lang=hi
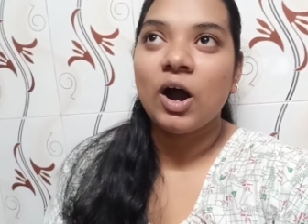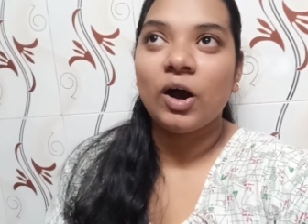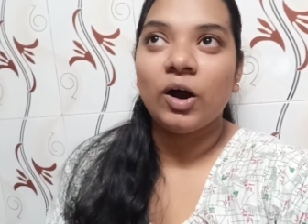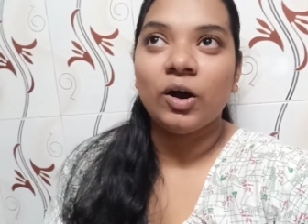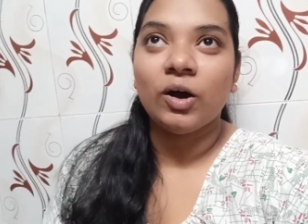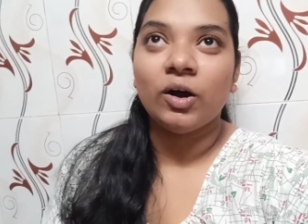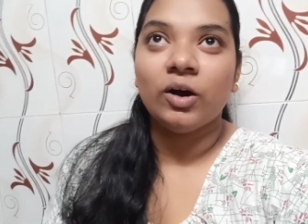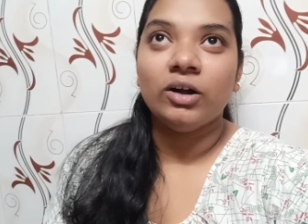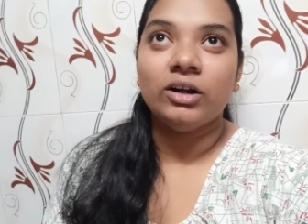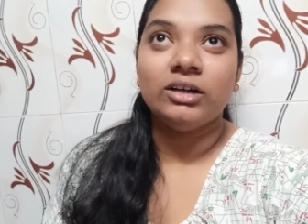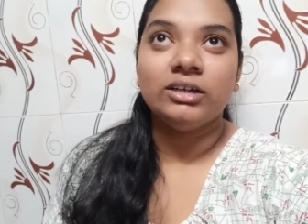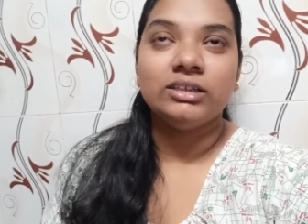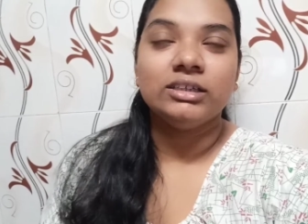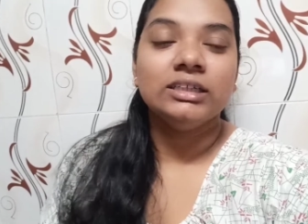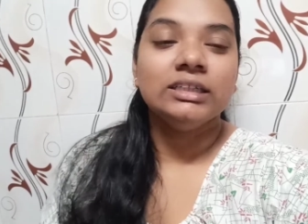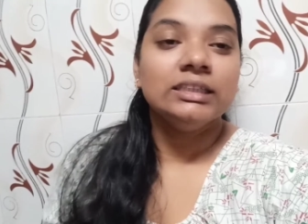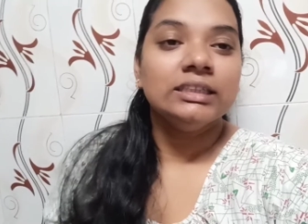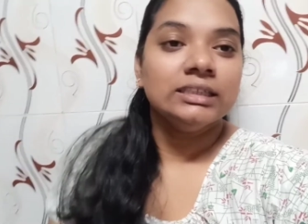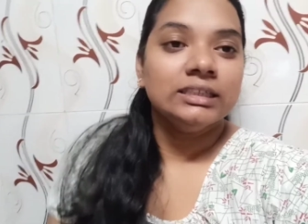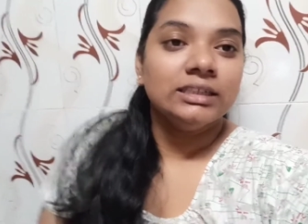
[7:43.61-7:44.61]
और
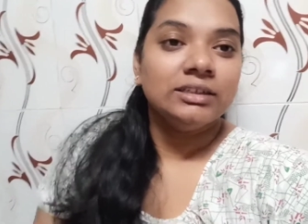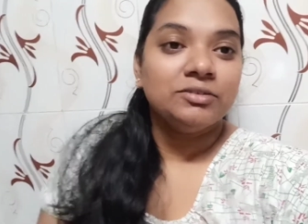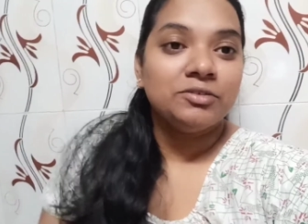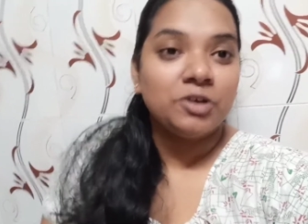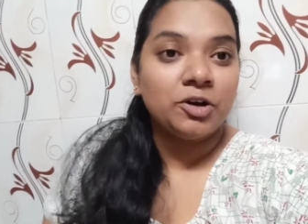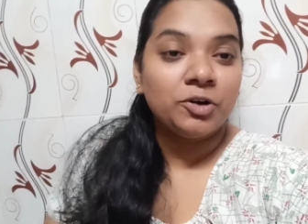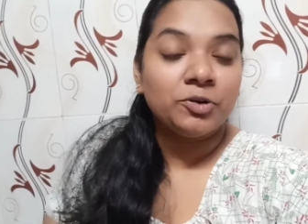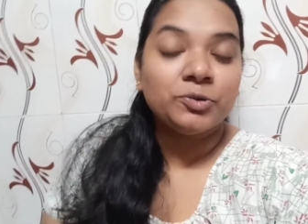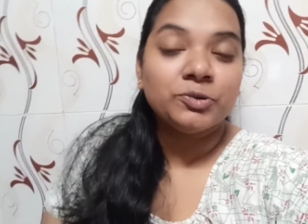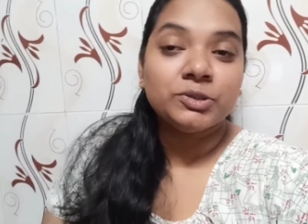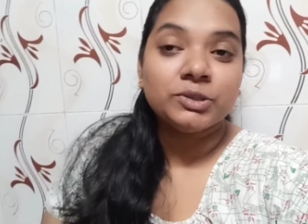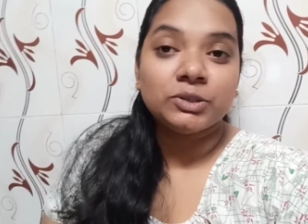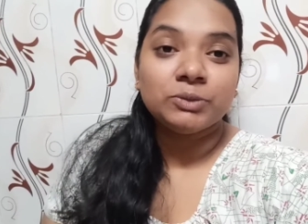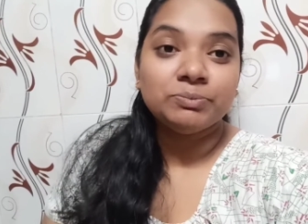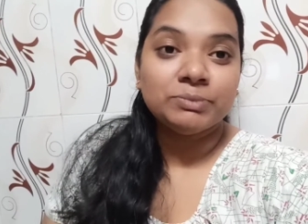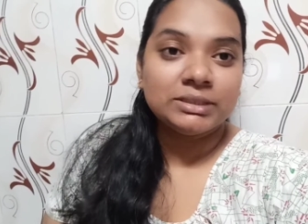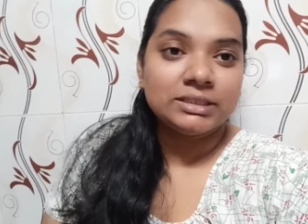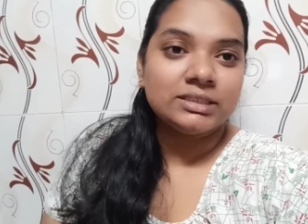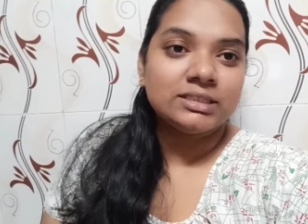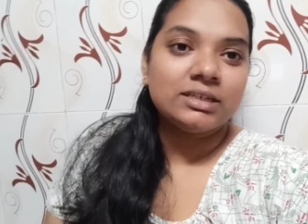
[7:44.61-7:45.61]
उधर तो
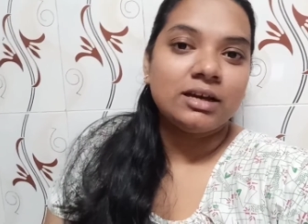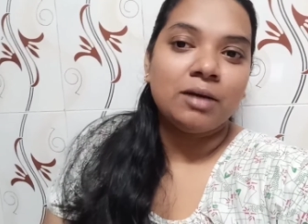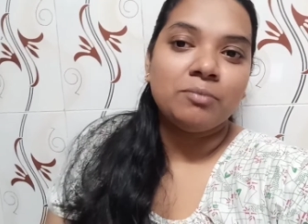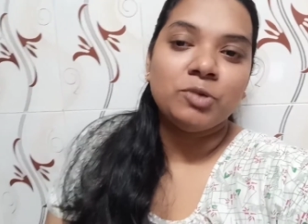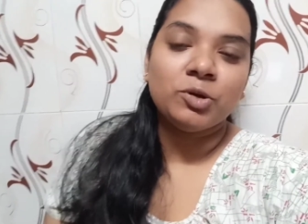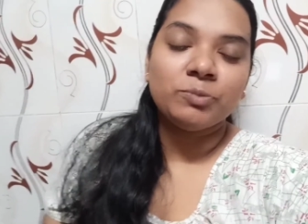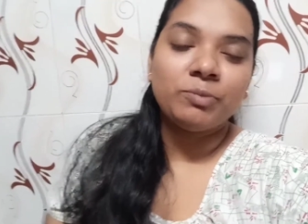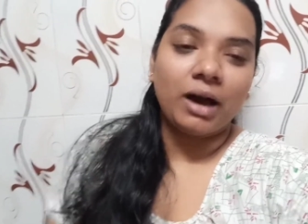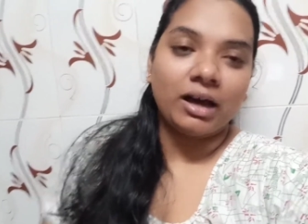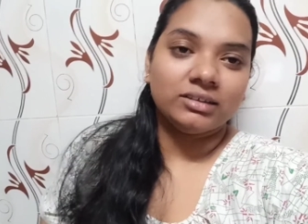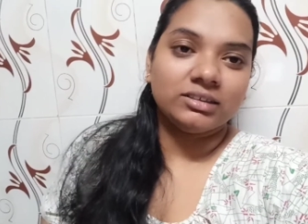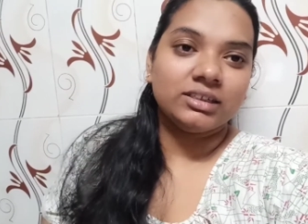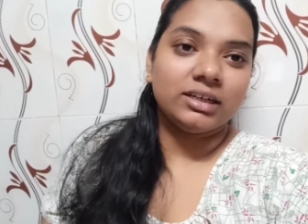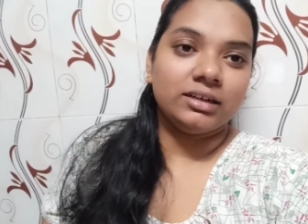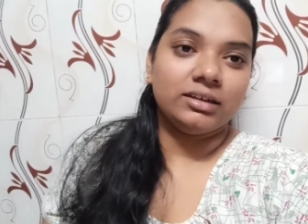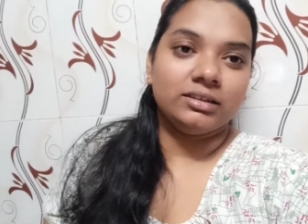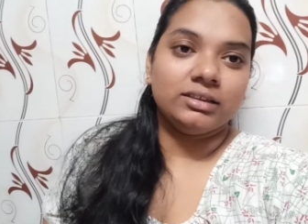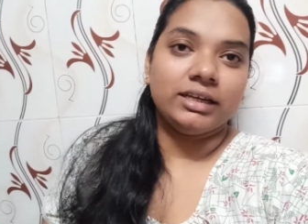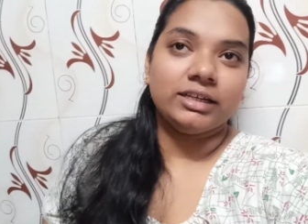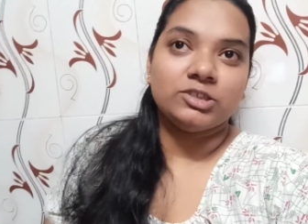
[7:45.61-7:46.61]
मैंने हम लोग बात कर
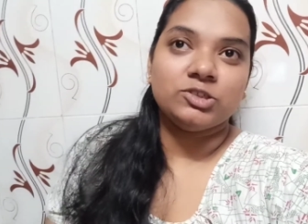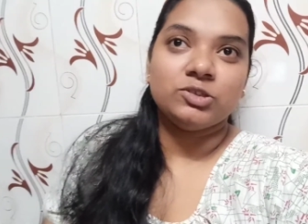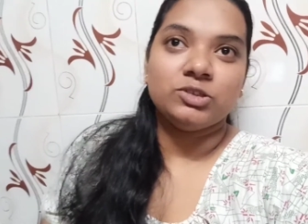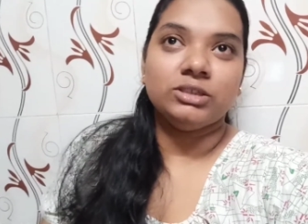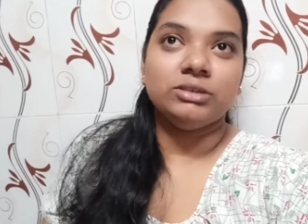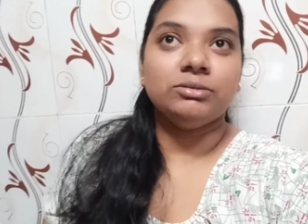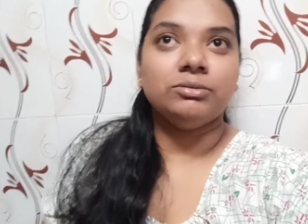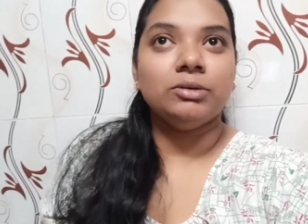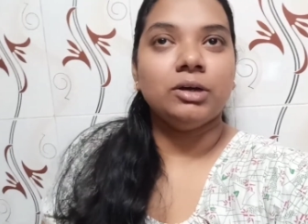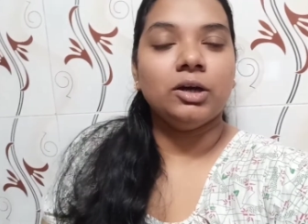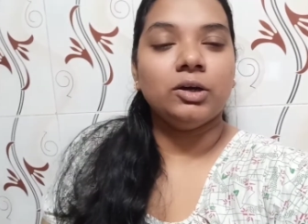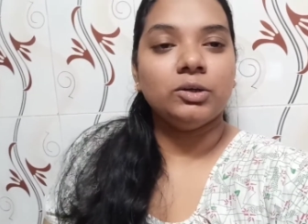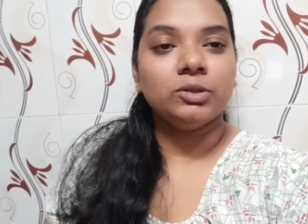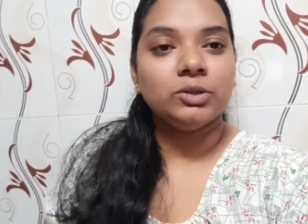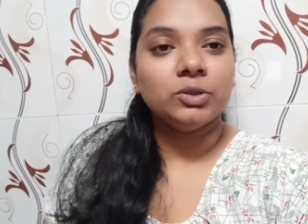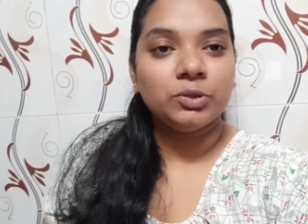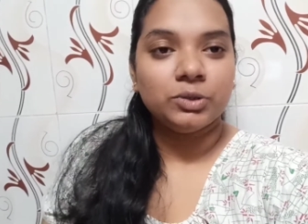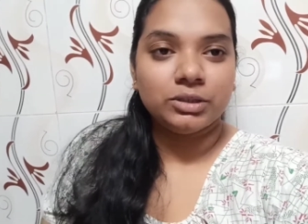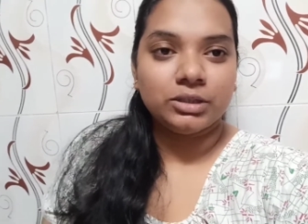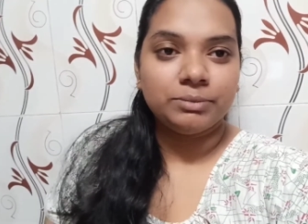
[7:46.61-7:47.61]
रहे थे एक्चुअली
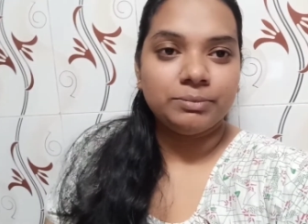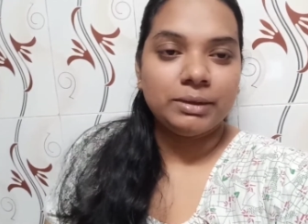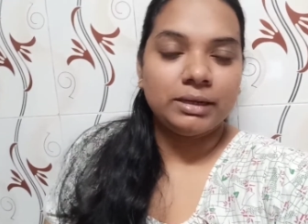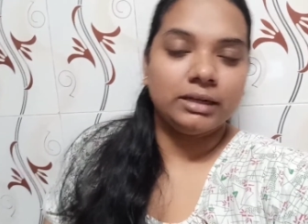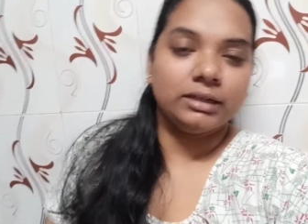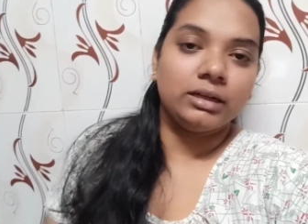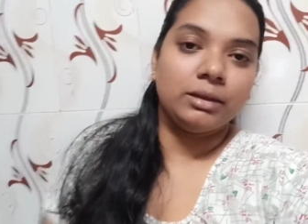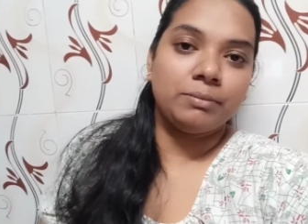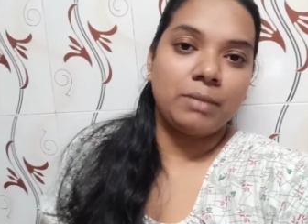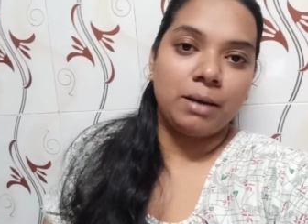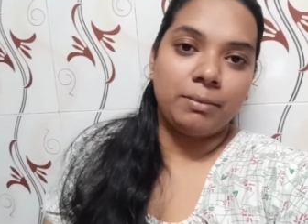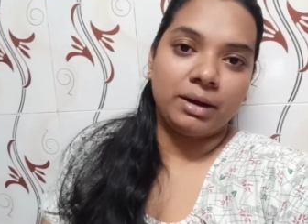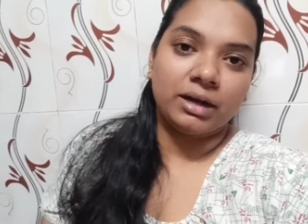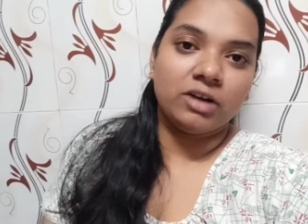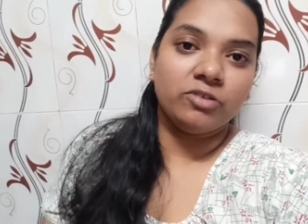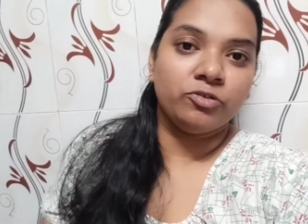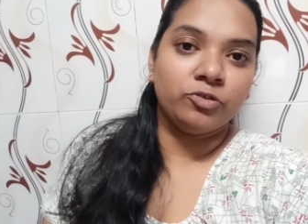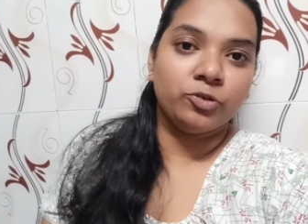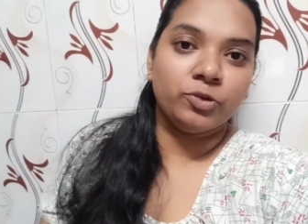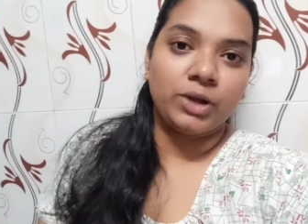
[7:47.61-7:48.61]
थोड़ी देर पहले ना मामा का
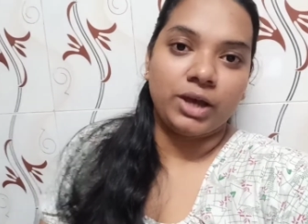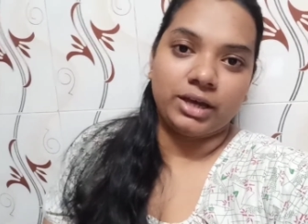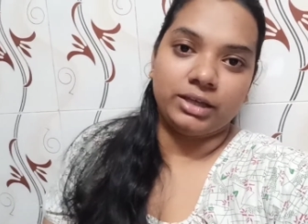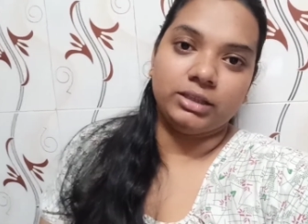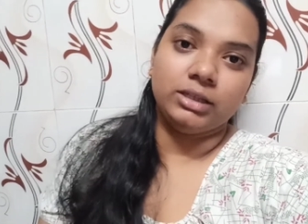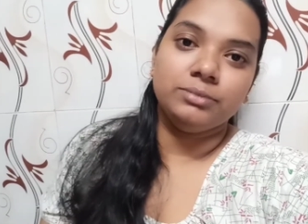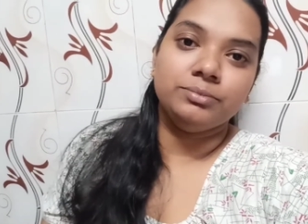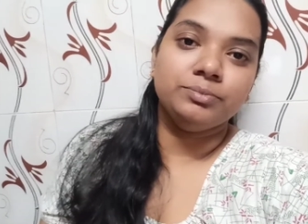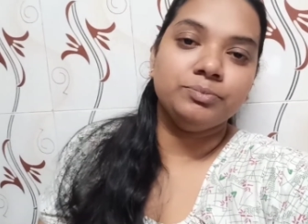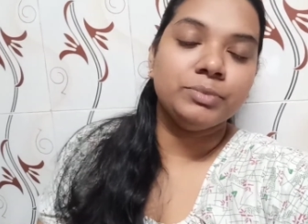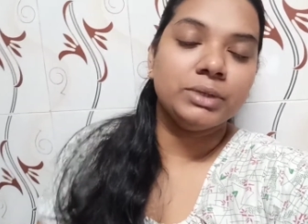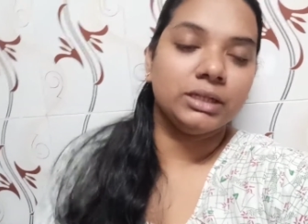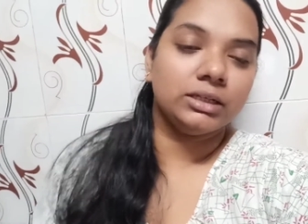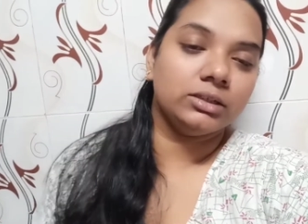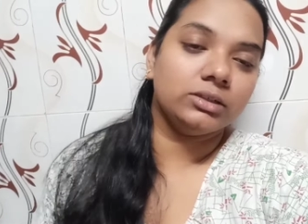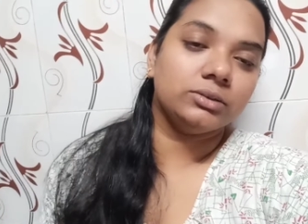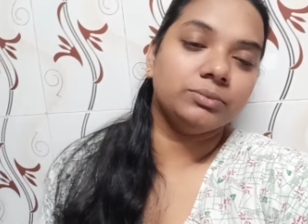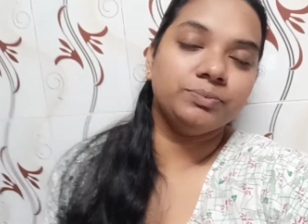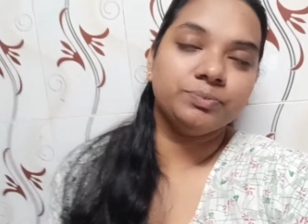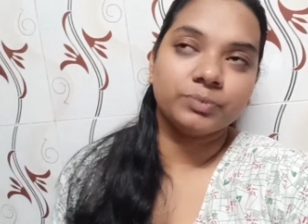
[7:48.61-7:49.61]
फ़ोन आया था
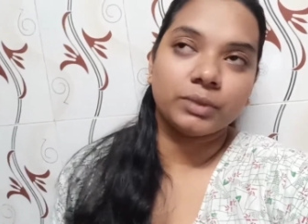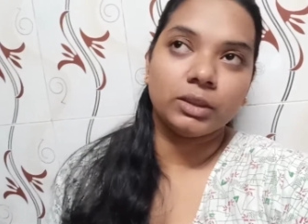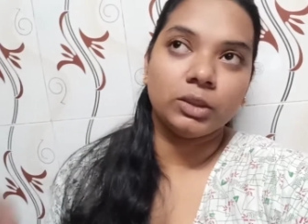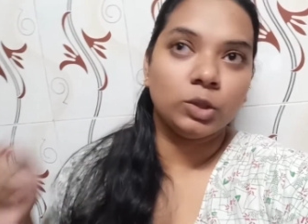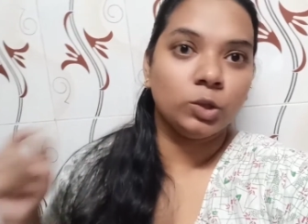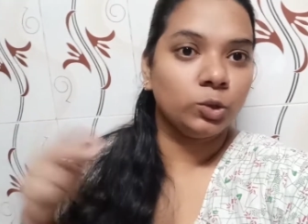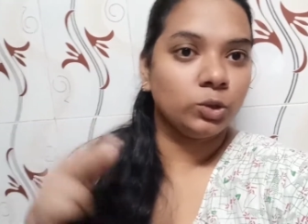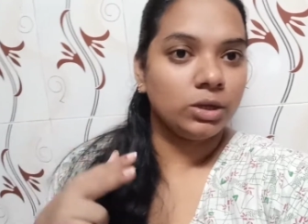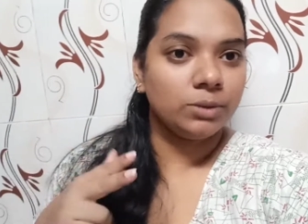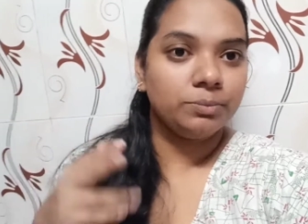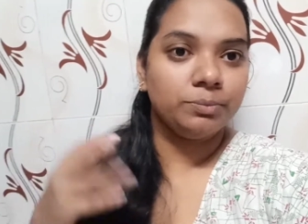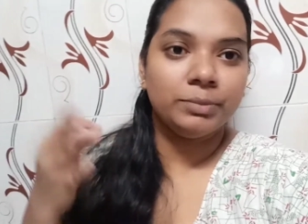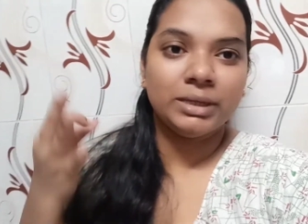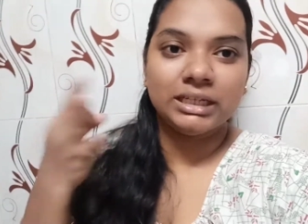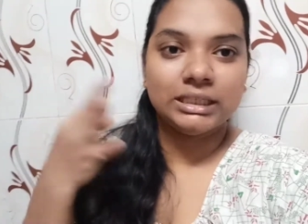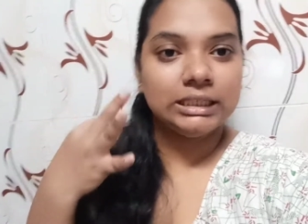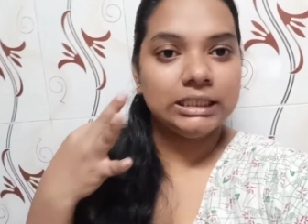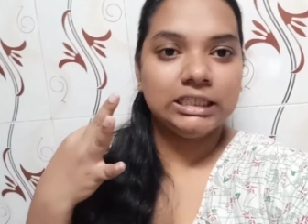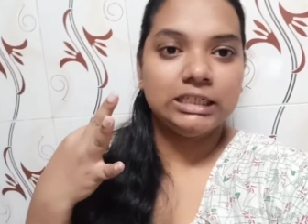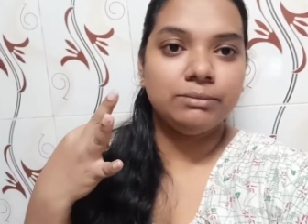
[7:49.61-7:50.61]
मेरे दो नम मेरे
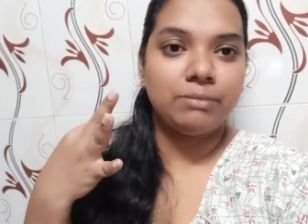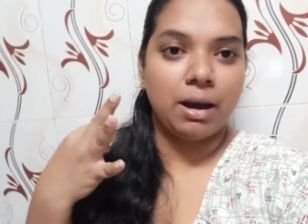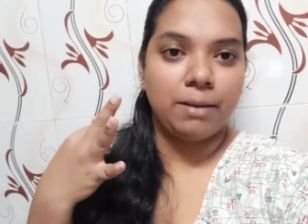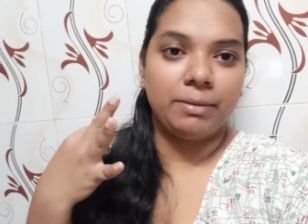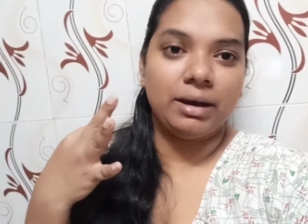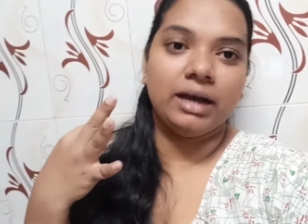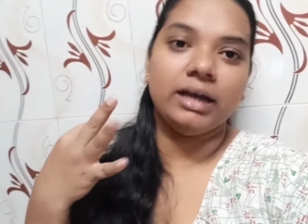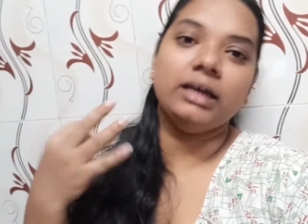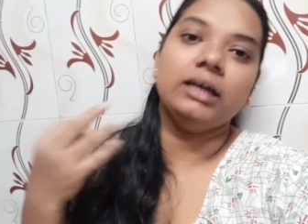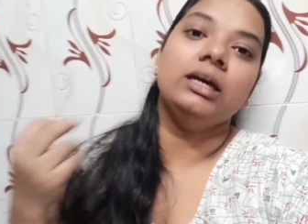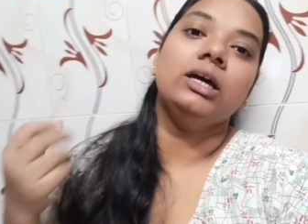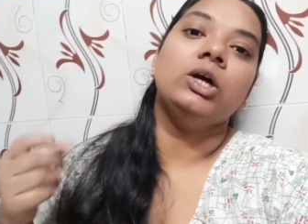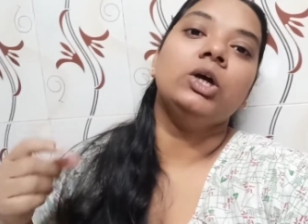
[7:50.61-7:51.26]
तीन मामा हैं